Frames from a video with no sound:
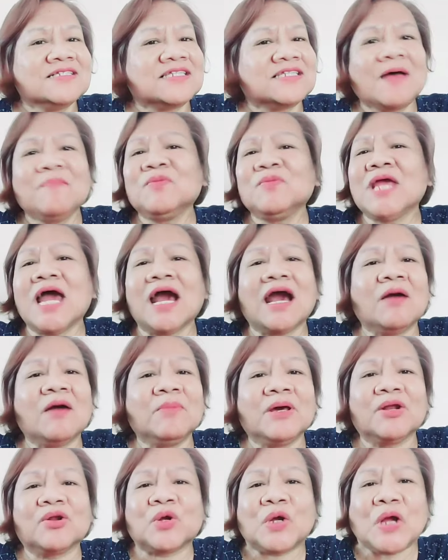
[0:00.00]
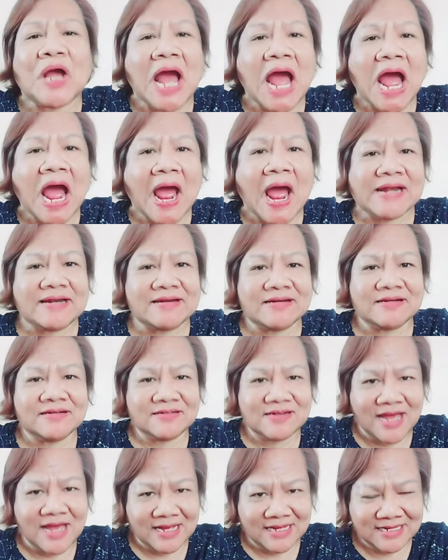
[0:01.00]
สำเนียงอเมริกัน
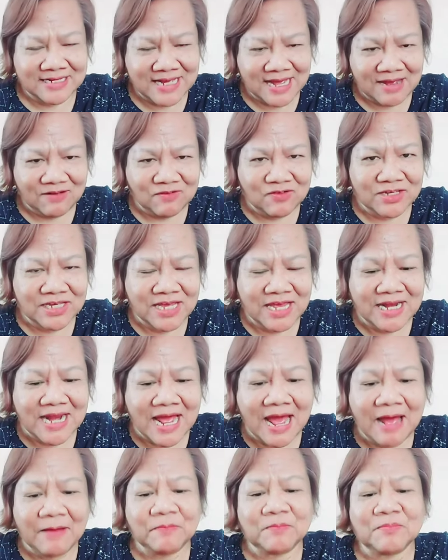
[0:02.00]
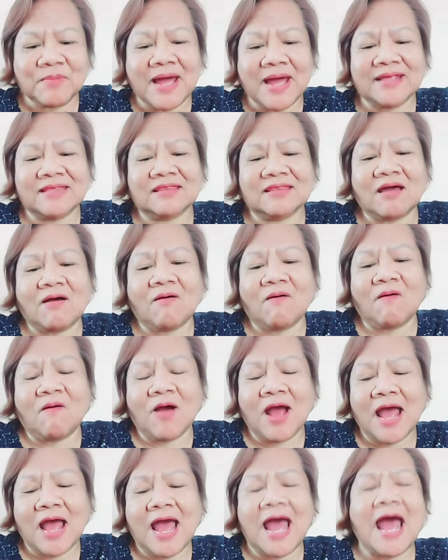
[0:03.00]
นะคะโอเคนะไปต่อ
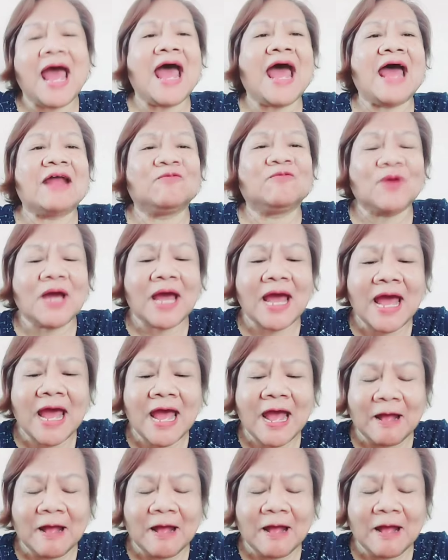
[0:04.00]
อ่าอ่านว่า